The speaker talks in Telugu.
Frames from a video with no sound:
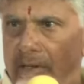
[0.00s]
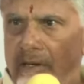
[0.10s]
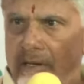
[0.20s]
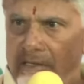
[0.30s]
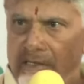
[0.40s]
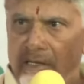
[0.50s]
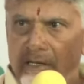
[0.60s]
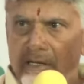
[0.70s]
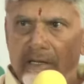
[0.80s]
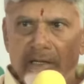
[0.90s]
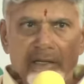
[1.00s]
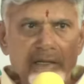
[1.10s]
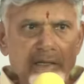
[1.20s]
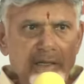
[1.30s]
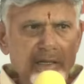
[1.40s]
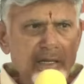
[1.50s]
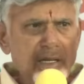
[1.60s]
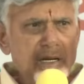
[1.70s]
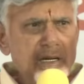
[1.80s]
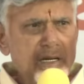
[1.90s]
ఈ రాష్ట్రాన్ని
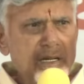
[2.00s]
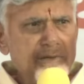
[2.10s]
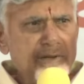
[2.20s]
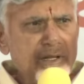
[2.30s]
ఎన్ని